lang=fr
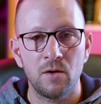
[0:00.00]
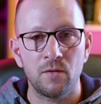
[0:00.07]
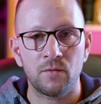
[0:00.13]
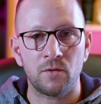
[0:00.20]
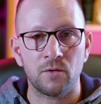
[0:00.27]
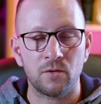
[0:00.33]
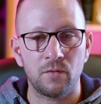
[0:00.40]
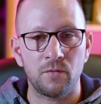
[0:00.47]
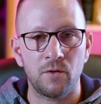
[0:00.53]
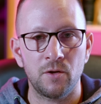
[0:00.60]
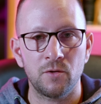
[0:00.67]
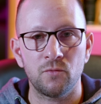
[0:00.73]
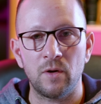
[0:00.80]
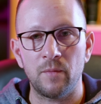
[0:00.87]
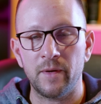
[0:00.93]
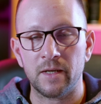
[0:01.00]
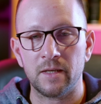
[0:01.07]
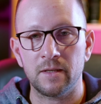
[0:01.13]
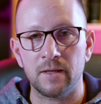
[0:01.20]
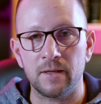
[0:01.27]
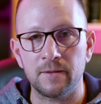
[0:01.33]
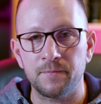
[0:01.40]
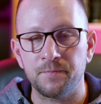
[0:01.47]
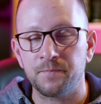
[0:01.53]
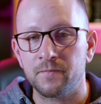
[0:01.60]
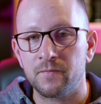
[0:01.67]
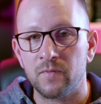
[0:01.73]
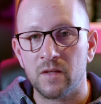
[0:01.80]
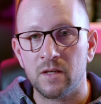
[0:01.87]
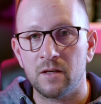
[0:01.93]
francophones ou américains.
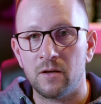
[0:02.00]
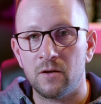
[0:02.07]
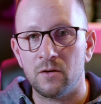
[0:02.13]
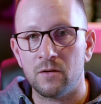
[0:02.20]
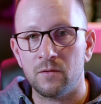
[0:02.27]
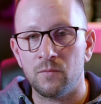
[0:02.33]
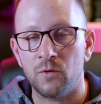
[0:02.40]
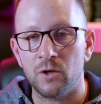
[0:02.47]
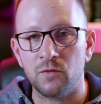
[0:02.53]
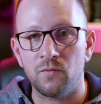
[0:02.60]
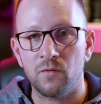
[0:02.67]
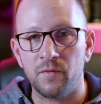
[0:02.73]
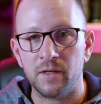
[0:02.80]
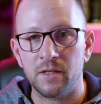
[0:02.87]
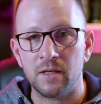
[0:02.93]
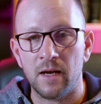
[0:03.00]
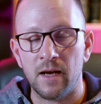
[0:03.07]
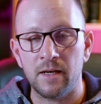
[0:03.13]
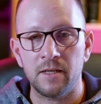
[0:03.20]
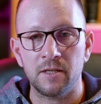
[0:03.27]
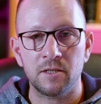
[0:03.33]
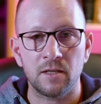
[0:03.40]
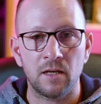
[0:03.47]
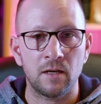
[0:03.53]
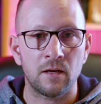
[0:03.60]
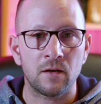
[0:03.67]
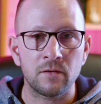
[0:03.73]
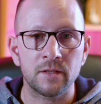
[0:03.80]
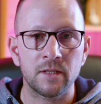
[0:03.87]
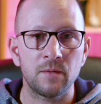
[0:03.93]
Euh, moi, je vous fais ça à l'échelle
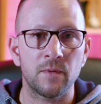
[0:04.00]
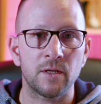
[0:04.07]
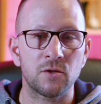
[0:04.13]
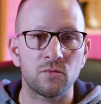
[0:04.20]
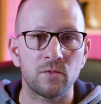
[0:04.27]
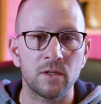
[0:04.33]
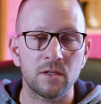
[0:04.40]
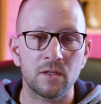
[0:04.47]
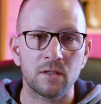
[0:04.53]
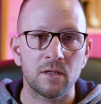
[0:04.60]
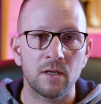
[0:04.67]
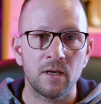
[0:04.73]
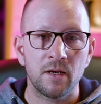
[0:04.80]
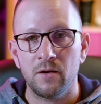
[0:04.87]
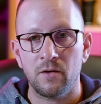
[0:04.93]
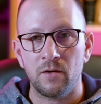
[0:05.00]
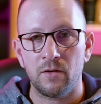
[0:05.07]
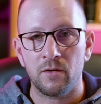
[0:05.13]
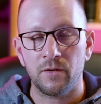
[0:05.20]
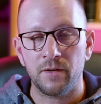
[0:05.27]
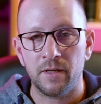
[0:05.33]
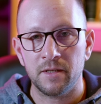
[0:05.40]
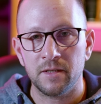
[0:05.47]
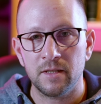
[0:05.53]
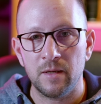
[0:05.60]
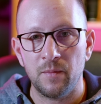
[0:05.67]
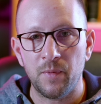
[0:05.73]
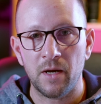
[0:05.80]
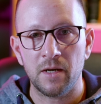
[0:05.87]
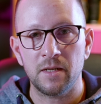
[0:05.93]
en guillemets suisse. Euh, n'hésitez
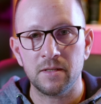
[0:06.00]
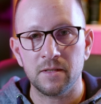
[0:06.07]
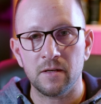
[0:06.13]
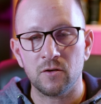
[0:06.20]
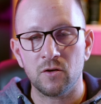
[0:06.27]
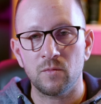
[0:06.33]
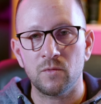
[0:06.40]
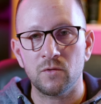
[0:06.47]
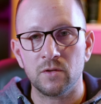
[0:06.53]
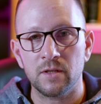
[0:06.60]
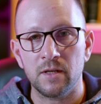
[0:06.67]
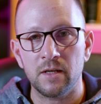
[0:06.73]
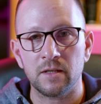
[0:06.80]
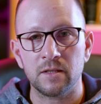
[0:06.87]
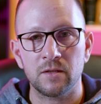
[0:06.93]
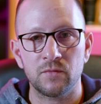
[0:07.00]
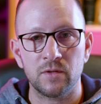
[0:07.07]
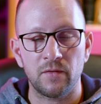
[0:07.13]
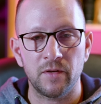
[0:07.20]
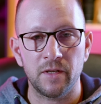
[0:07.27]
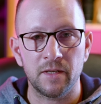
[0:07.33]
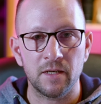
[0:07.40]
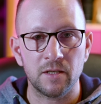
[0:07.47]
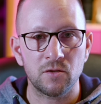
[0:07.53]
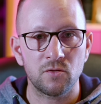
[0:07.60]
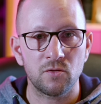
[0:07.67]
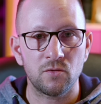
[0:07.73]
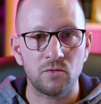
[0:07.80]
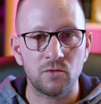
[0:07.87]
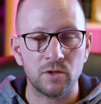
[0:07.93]
pas à laisser un commentaire si vous avez des
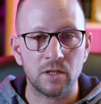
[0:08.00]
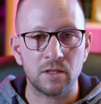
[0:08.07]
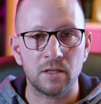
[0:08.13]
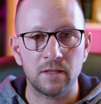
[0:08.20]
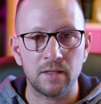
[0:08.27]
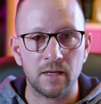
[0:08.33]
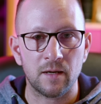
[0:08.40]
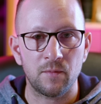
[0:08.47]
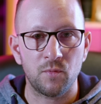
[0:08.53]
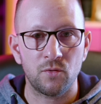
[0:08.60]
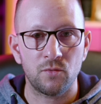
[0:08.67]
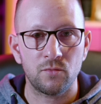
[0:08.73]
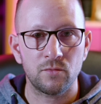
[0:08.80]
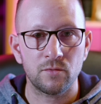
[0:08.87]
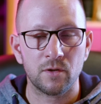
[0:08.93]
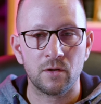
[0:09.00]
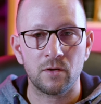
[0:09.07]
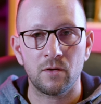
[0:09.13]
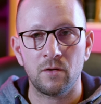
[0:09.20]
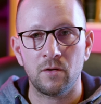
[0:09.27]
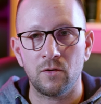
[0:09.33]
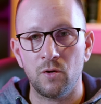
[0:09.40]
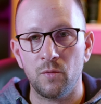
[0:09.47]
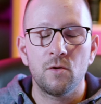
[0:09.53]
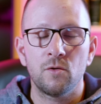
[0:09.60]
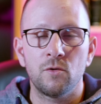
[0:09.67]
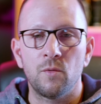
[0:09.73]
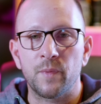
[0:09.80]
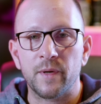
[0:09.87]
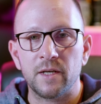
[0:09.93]
questions, j'essaie d'y répondre. Euh,
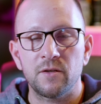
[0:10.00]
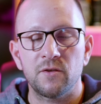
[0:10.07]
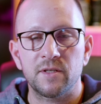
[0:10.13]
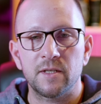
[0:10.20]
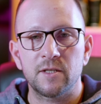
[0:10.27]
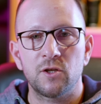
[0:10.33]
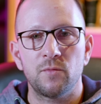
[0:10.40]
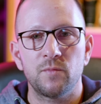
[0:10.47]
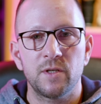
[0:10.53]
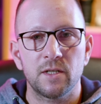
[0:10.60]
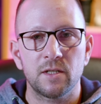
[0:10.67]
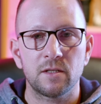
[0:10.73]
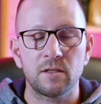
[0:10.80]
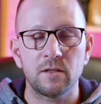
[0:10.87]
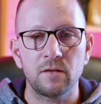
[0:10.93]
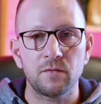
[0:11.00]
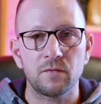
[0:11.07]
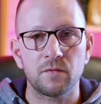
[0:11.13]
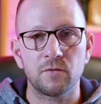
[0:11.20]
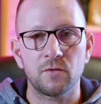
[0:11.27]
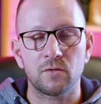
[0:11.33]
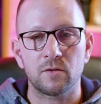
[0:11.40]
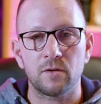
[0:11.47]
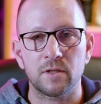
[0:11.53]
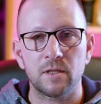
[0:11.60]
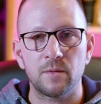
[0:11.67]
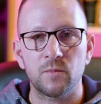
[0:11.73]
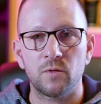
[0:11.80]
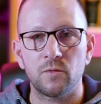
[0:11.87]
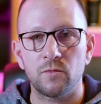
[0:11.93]
le, prix de cet objectif, donc le
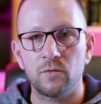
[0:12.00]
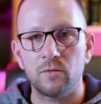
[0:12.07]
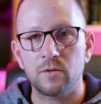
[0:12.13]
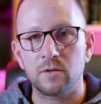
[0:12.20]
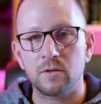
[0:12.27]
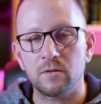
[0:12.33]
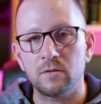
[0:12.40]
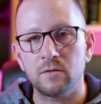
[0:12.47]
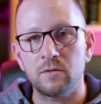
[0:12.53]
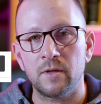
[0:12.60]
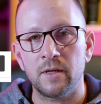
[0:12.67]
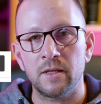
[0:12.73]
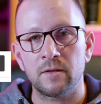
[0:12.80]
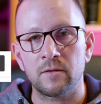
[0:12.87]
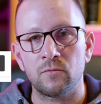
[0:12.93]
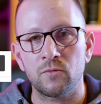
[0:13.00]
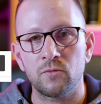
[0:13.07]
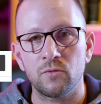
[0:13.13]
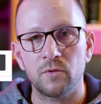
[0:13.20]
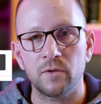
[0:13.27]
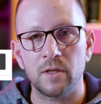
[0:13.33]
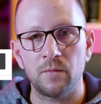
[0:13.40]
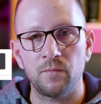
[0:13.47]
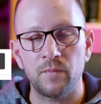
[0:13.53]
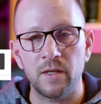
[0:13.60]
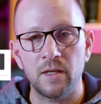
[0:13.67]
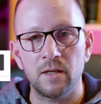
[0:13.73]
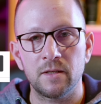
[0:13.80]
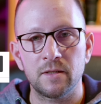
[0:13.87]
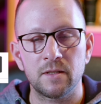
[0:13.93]
7200, est autour des
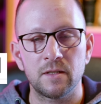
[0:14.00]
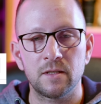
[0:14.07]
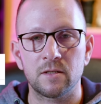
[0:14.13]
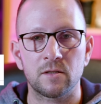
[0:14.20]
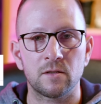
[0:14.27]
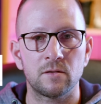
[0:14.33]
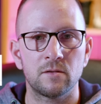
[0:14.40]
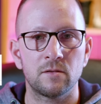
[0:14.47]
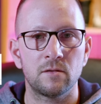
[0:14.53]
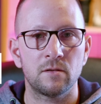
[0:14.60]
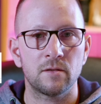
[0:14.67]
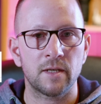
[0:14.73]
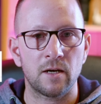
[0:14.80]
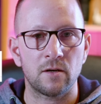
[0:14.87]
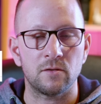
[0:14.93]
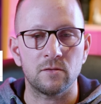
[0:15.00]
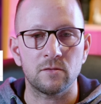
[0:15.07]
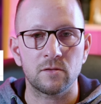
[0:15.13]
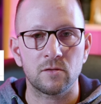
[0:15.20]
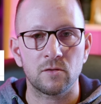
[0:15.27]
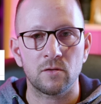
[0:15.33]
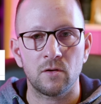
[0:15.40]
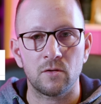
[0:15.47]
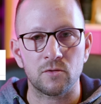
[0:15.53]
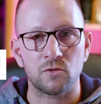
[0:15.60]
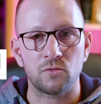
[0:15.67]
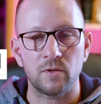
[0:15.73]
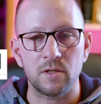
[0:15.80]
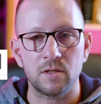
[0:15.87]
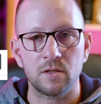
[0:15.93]
1640 en
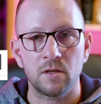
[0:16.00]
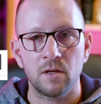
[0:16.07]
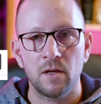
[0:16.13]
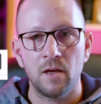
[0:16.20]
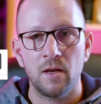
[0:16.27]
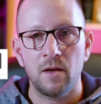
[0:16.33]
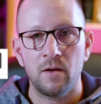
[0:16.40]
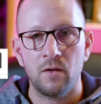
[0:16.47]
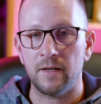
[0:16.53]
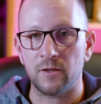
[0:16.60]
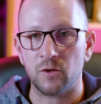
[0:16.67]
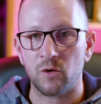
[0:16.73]
Suisse. Il est